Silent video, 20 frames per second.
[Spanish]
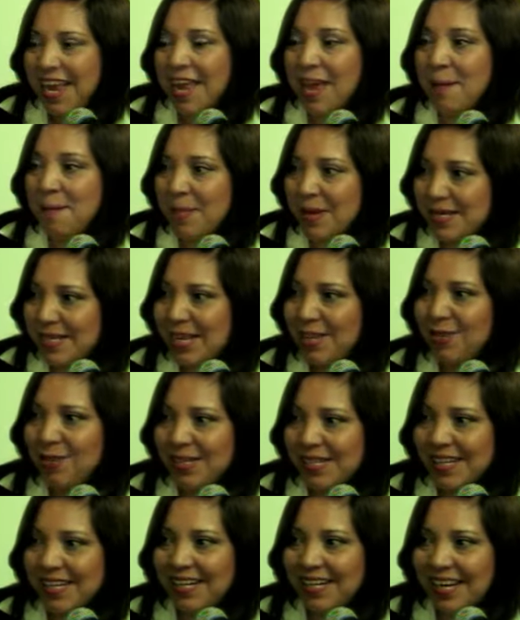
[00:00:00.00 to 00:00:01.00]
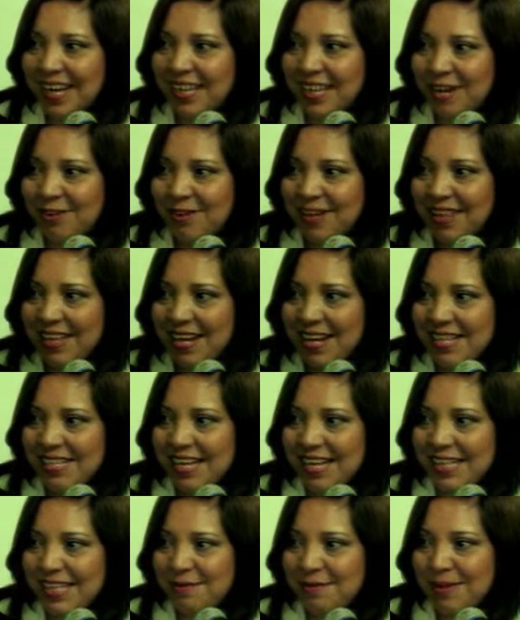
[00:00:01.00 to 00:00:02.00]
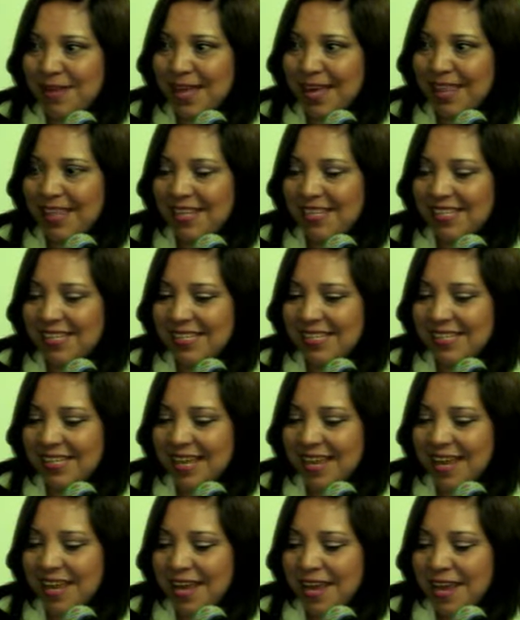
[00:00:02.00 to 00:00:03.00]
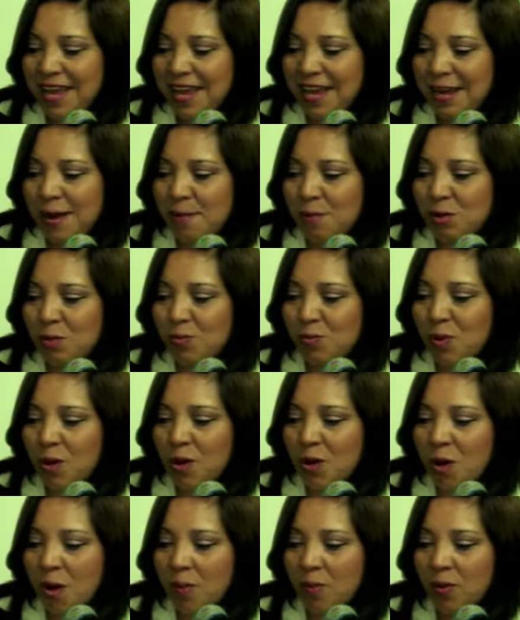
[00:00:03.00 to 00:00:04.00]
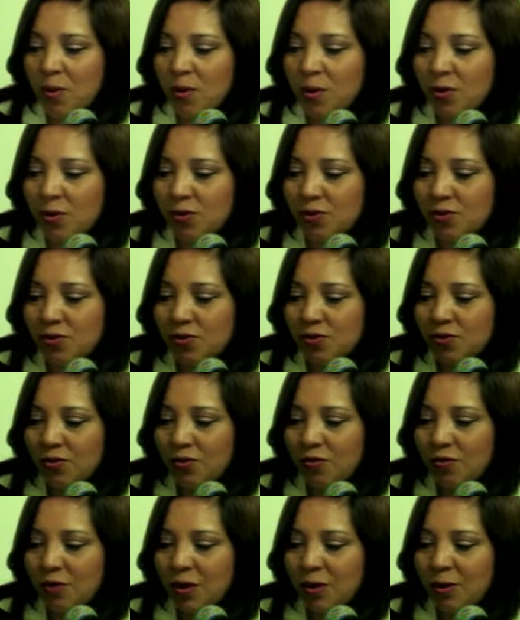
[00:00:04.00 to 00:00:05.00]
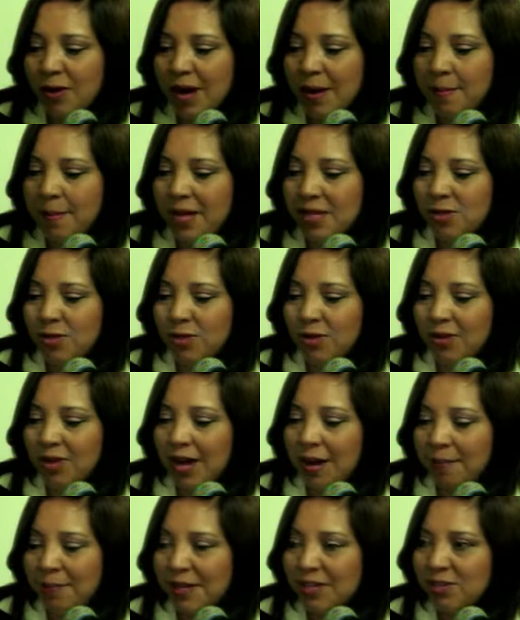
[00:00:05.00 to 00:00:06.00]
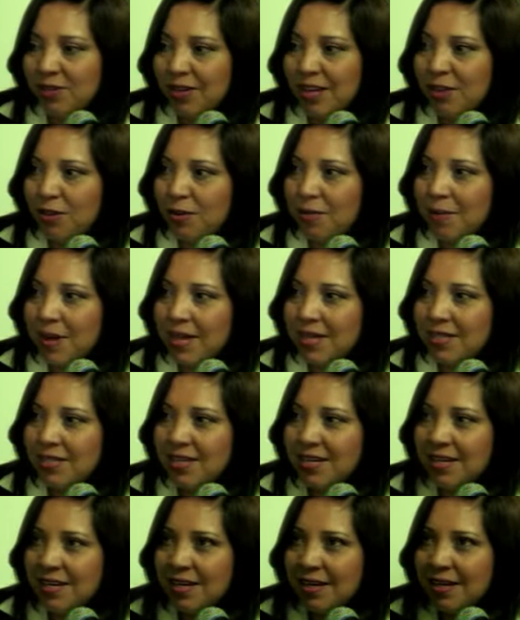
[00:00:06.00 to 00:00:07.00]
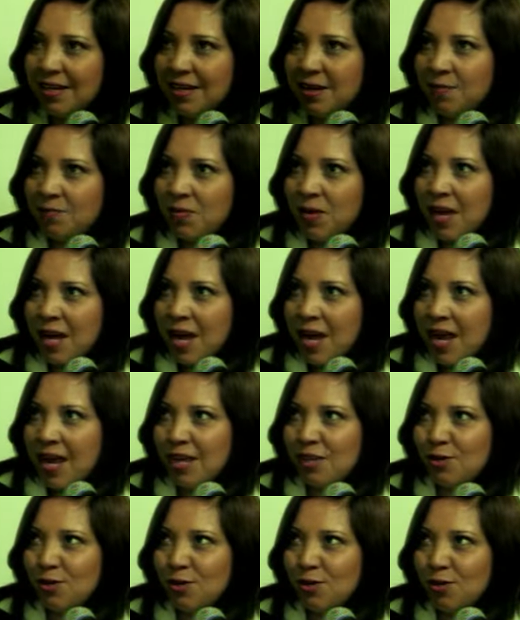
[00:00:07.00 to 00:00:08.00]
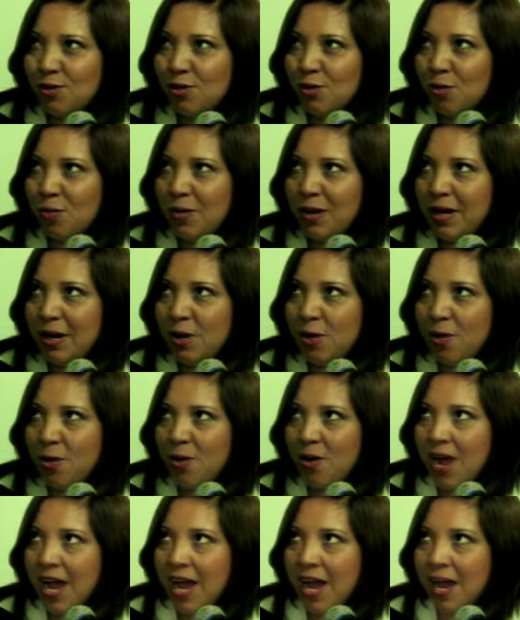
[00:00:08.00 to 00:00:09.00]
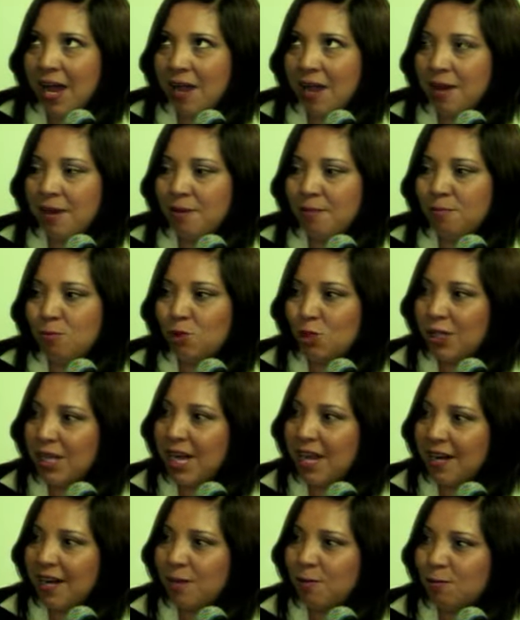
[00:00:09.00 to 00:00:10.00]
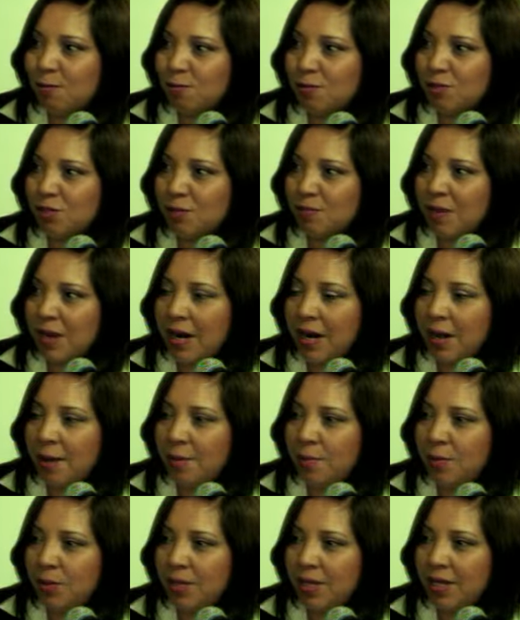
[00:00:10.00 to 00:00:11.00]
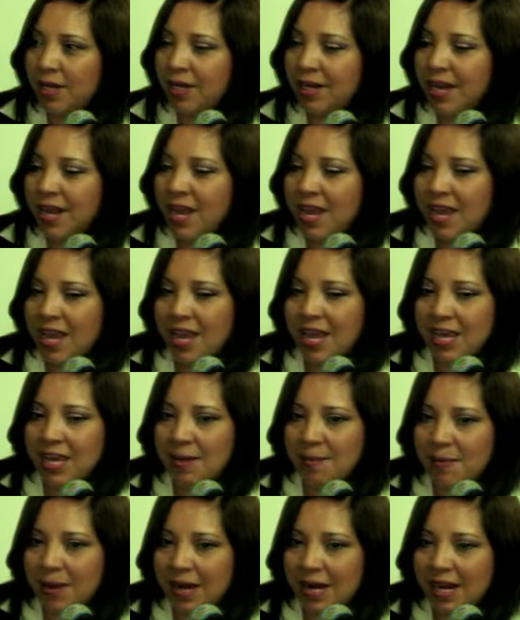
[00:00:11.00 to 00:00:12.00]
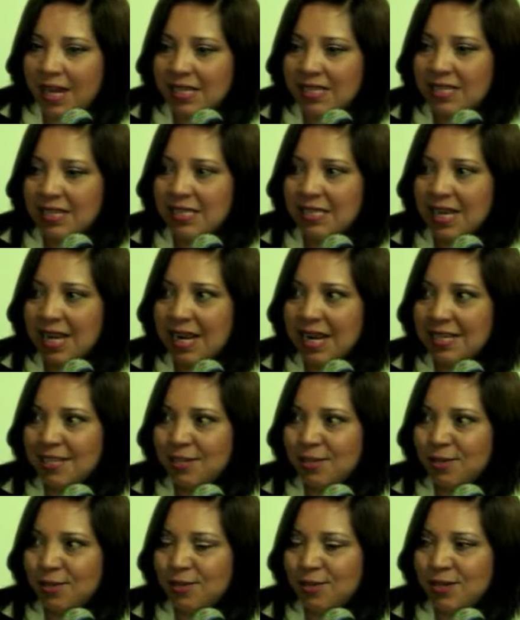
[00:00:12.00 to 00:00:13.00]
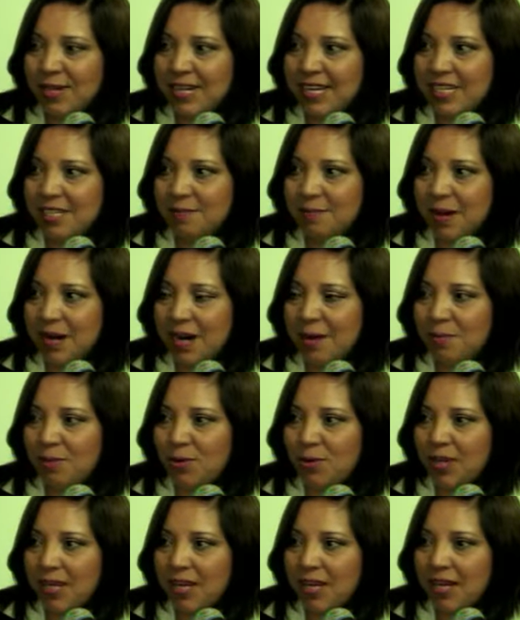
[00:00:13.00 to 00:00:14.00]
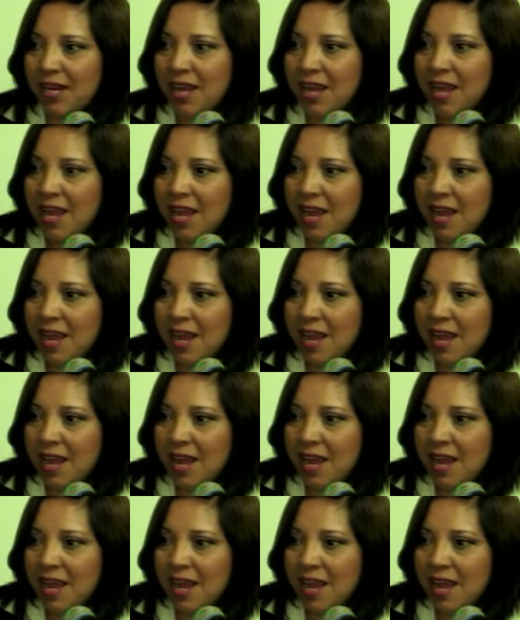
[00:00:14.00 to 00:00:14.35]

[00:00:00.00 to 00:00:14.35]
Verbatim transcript: empezando a hacer cada una de las actividades este, que pues poco a poco nos fueron apasionando más y eso nos obligó a buscar recursos para poder equipar las instalaciones, para poder